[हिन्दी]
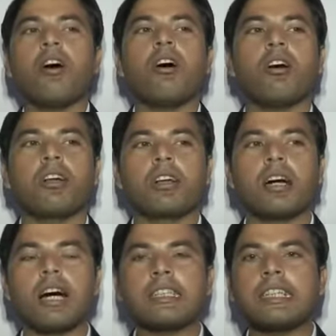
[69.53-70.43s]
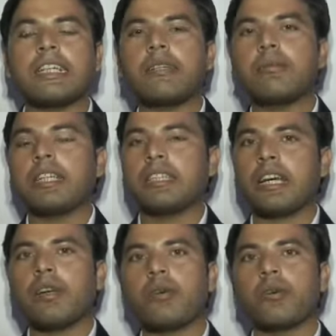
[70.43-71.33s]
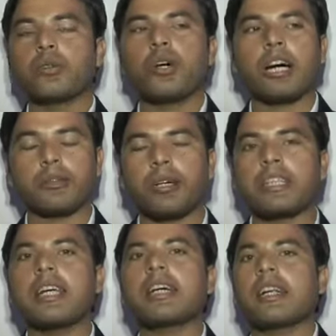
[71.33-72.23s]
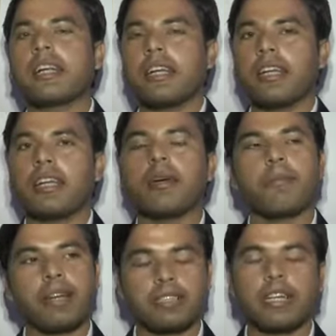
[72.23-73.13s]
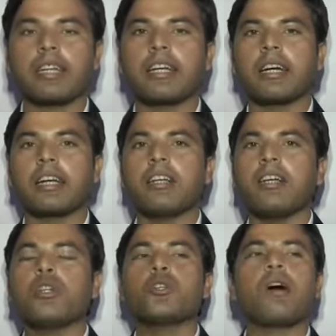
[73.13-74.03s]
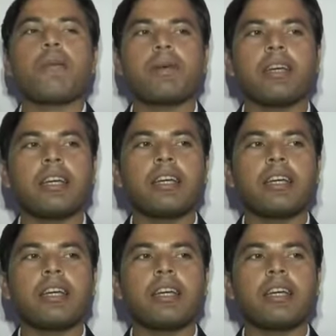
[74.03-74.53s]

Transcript: और आज के डेट में किसान लोग जो आत्महत्या कर ले रहे हैं परेशानी के कारण तो वहाँ पे